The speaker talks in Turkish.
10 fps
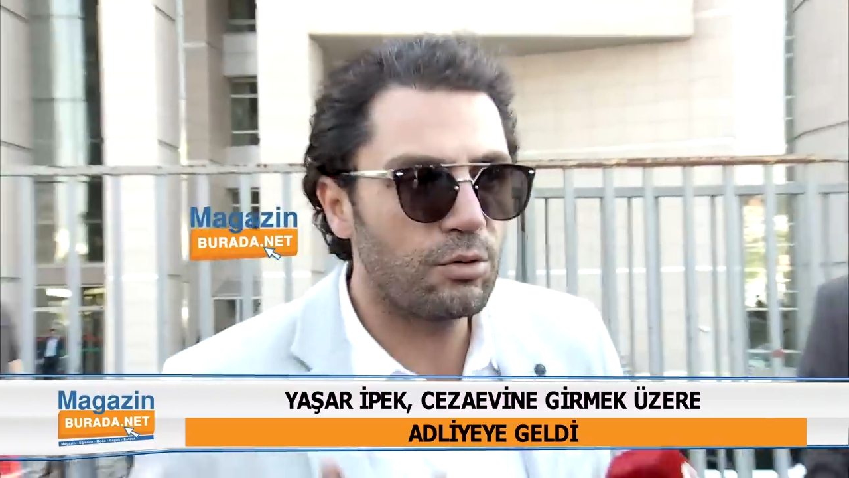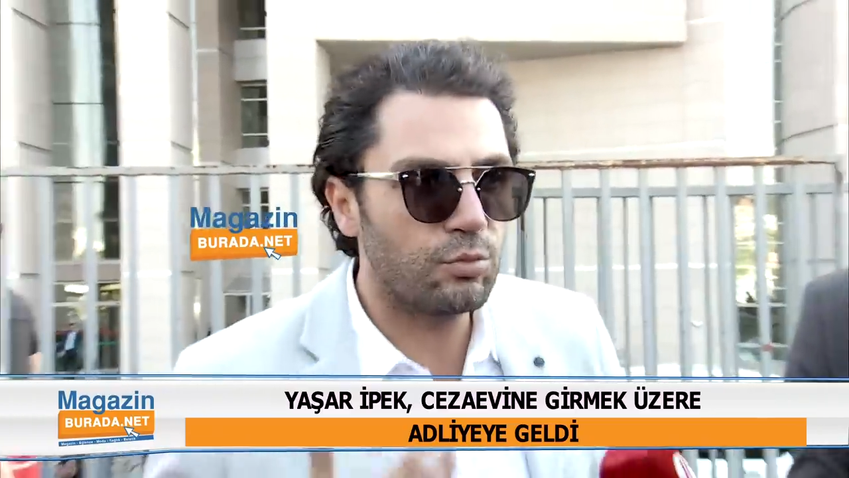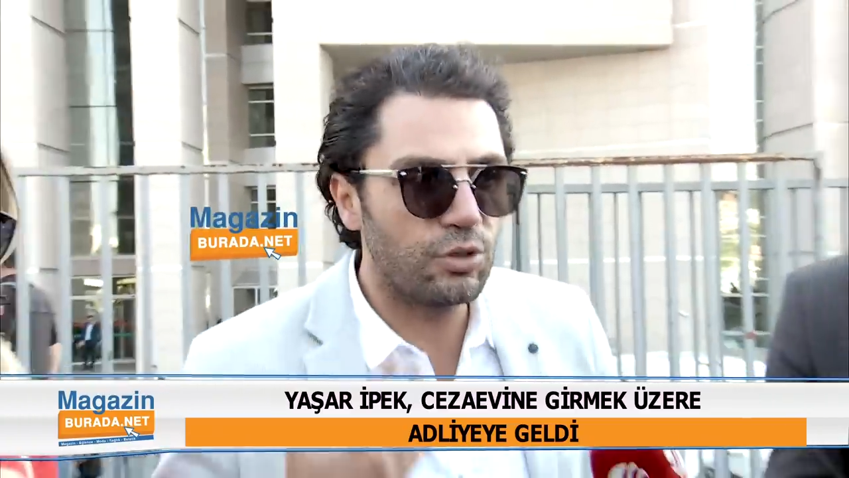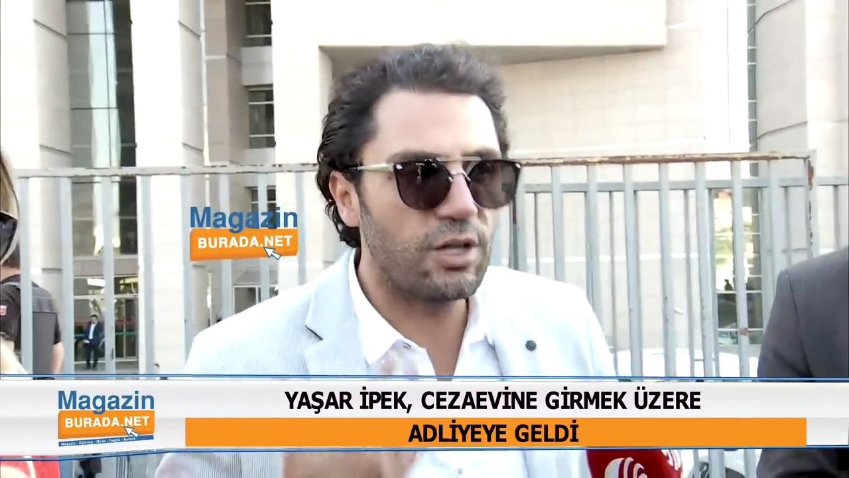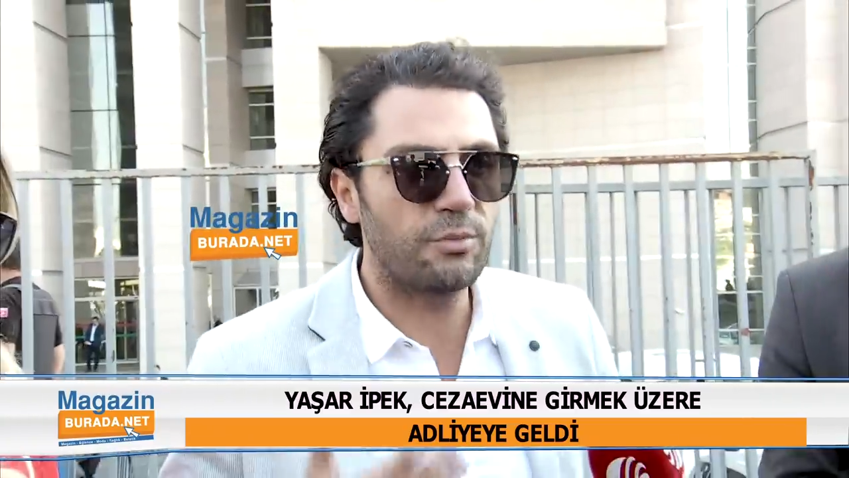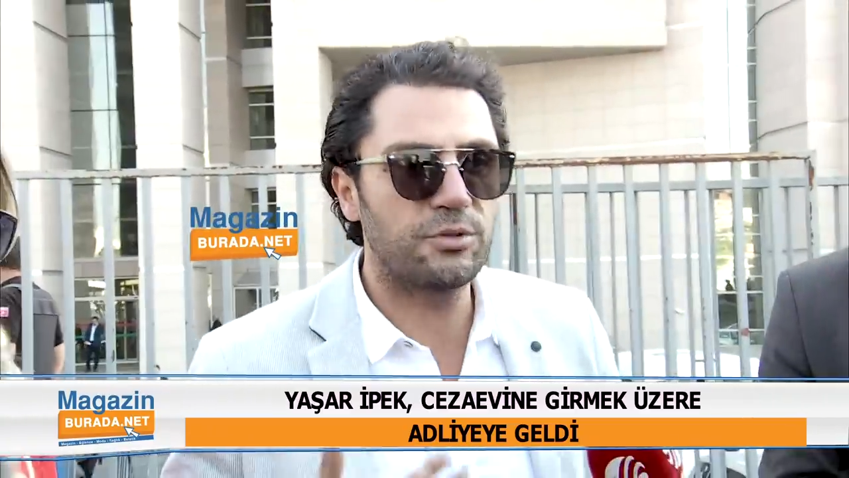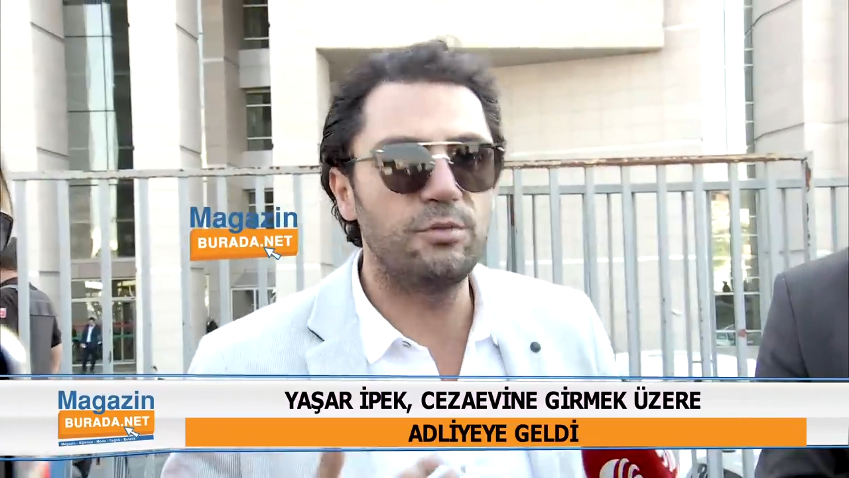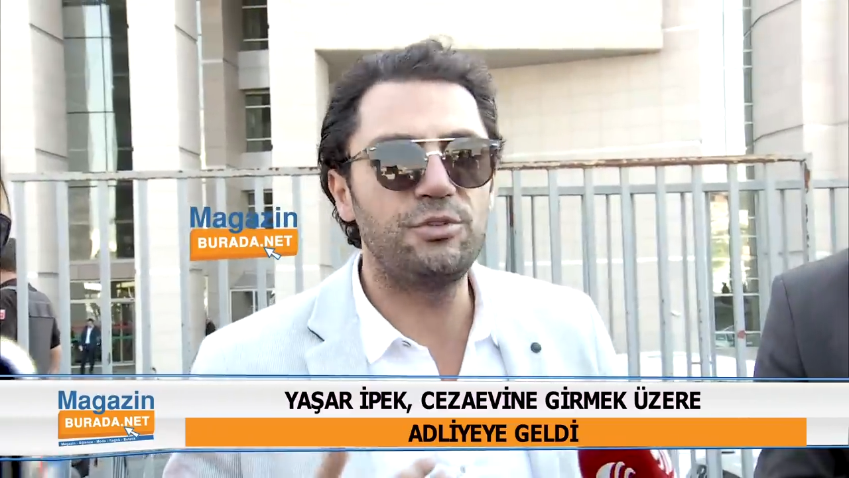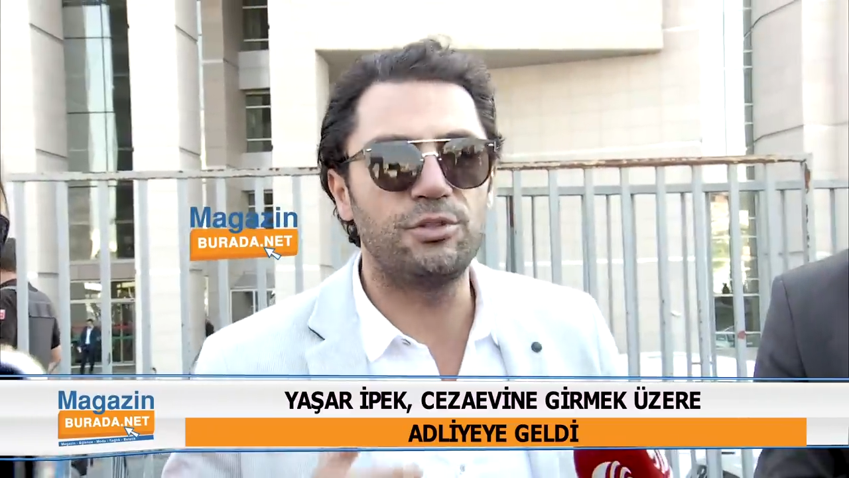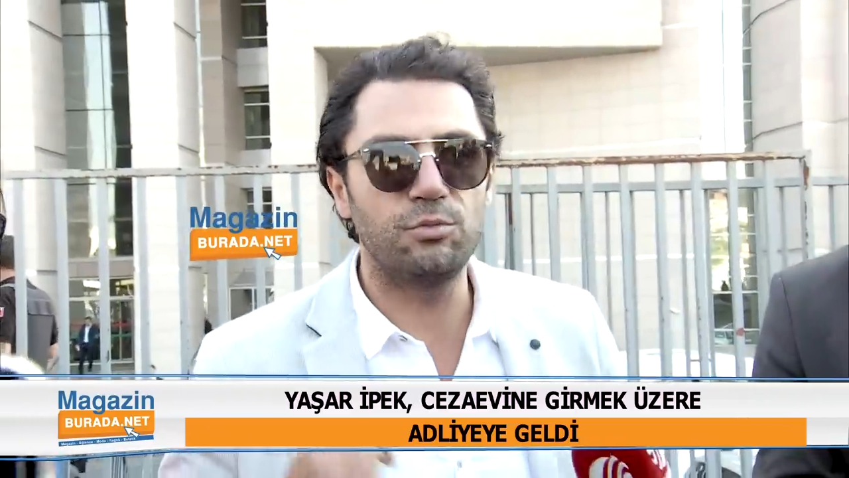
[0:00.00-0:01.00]
bunu
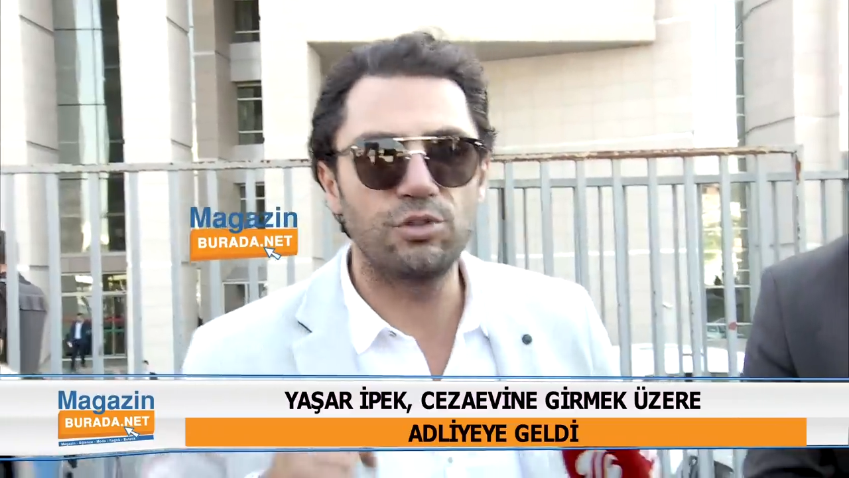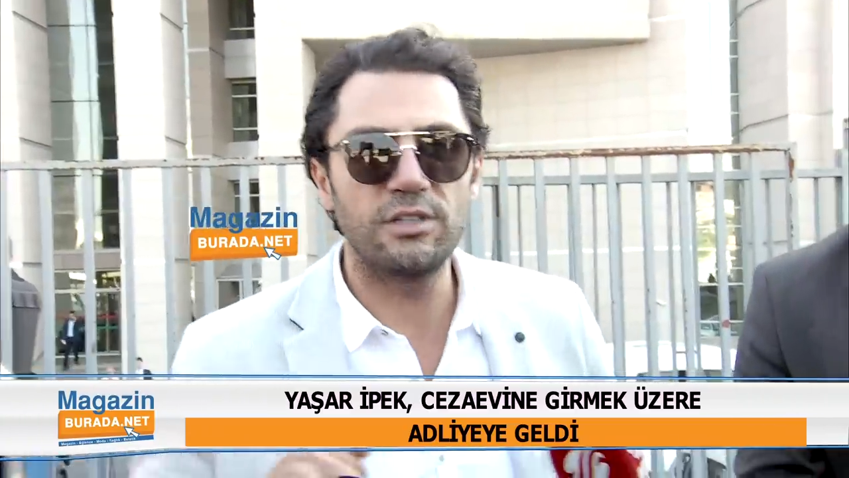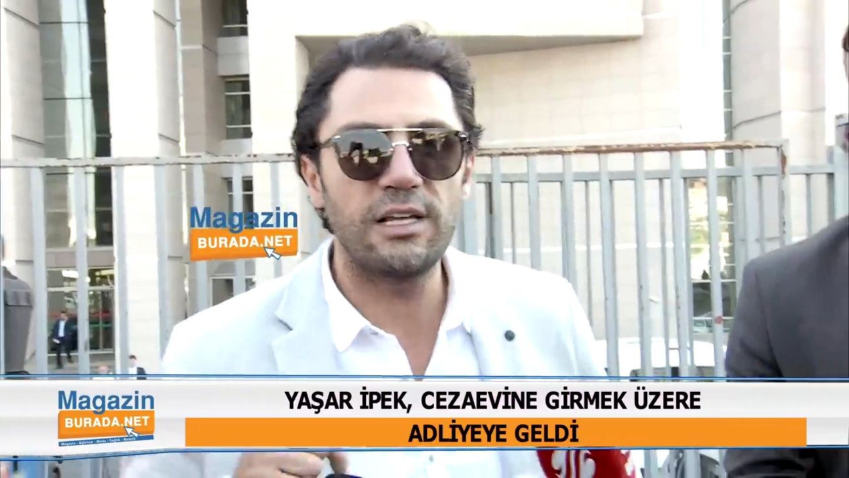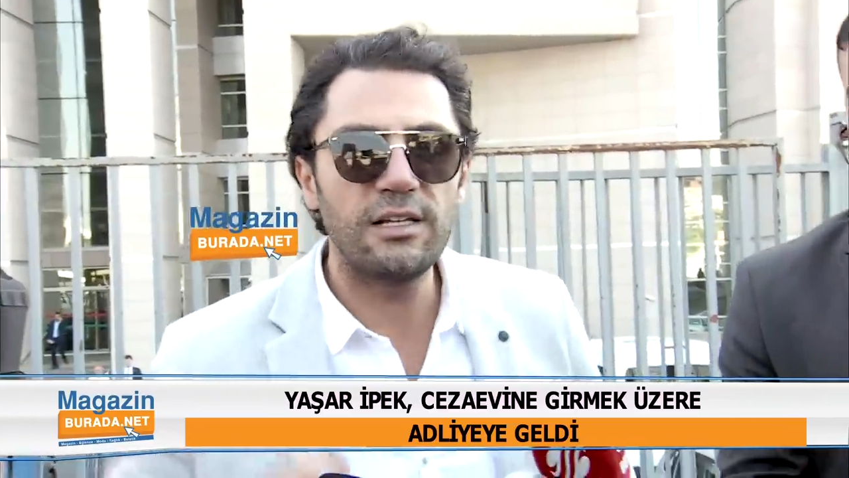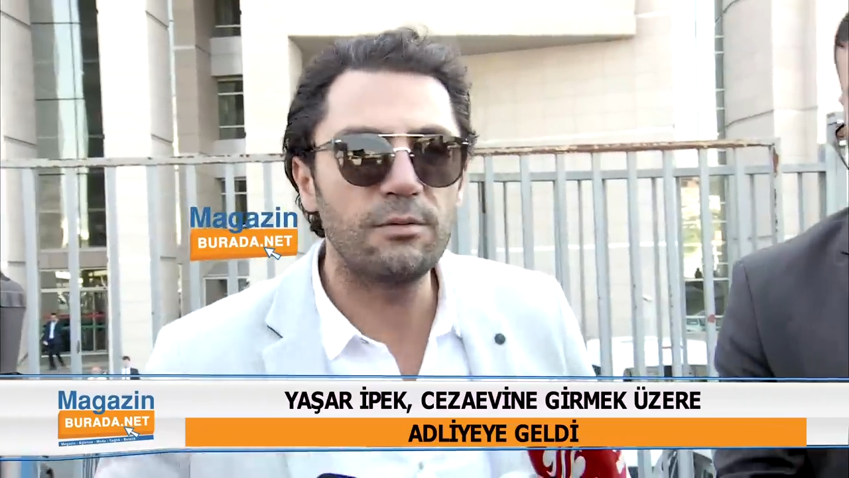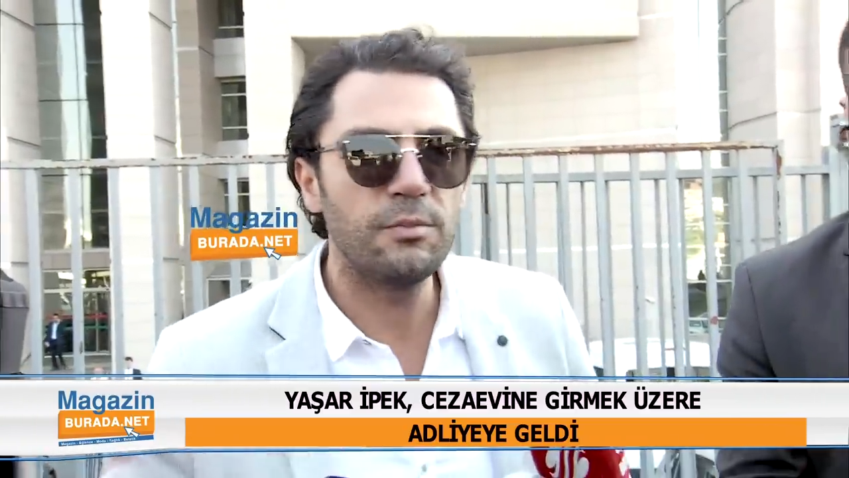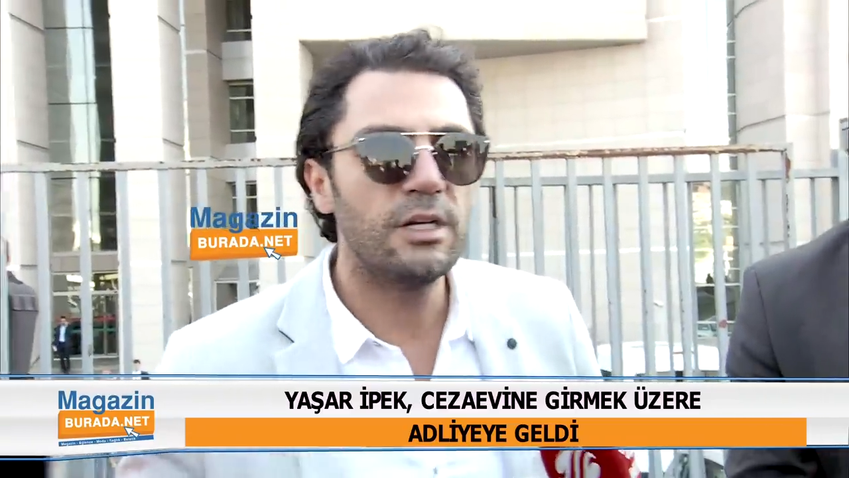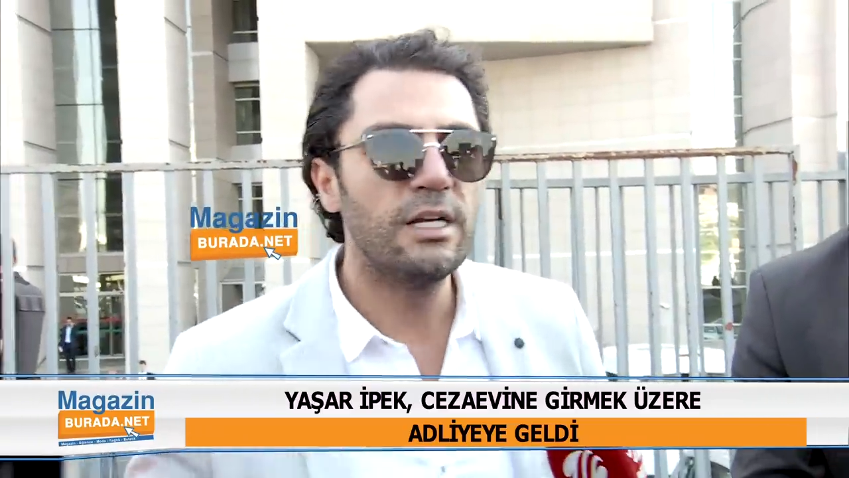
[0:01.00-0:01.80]
yaptığım için burada değilim.